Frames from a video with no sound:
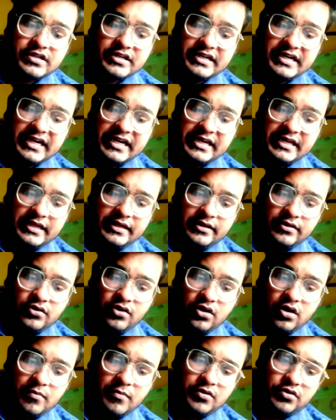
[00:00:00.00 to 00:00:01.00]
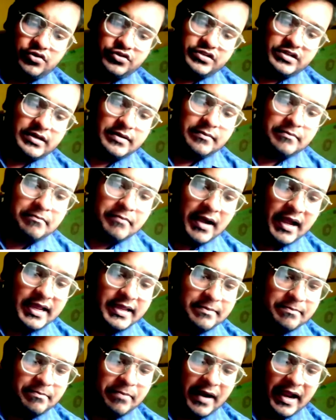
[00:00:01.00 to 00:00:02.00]
হচ্ছে ডিডি ন নম্বর কোশ্চেন
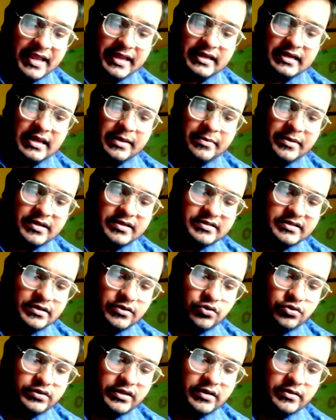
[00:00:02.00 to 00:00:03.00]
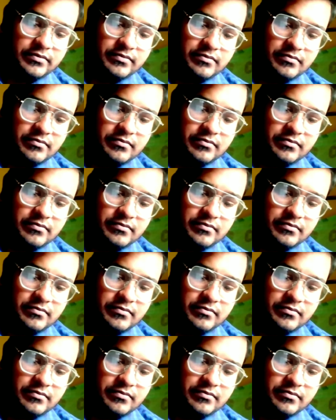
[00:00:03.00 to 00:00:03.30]
ভাই বাইক ল্যামিনেশন কোথায়